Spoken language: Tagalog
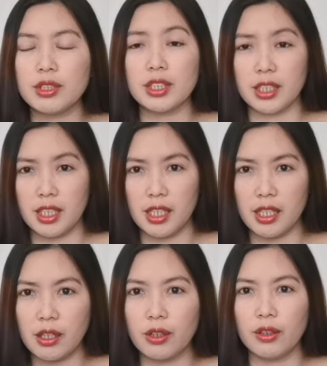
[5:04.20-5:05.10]
mo sa
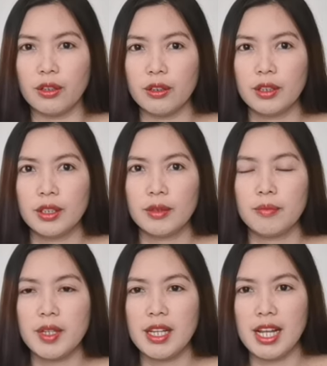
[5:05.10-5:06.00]
sarili ko
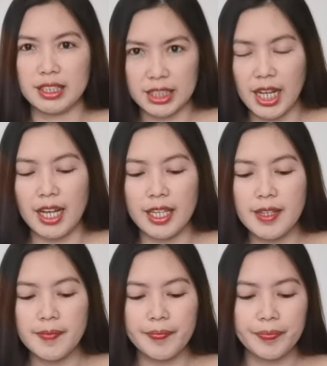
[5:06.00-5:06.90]
bilang
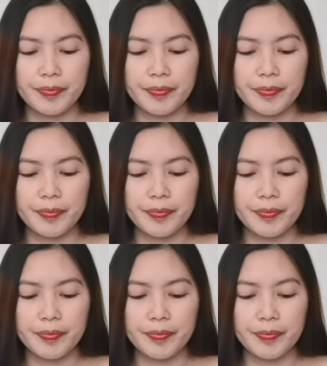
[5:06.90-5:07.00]
chai,